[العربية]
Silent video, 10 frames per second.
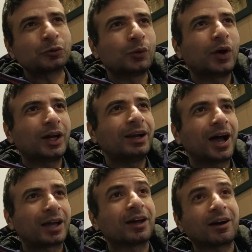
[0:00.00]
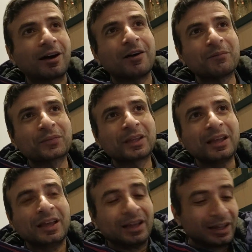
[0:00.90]
موضوع الحلقه
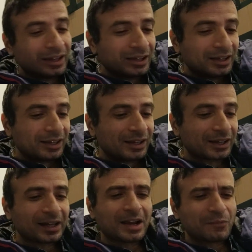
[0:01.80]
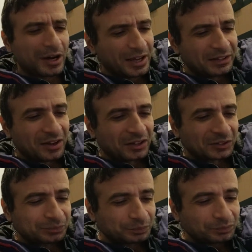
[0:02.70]
الكلام على ايه
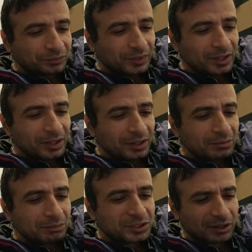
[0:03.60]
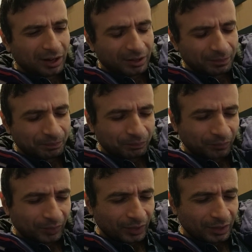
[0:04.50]
النهارده بصراحه
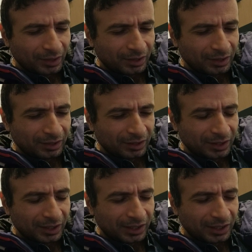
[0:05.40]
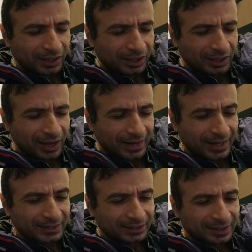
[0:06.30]
آه،
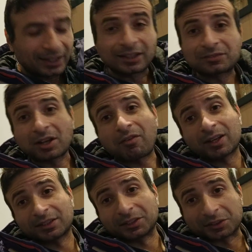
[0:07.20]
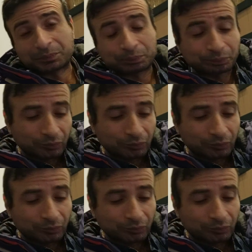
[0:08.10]
انا عايزك تراجع نفسك في حاجات كتير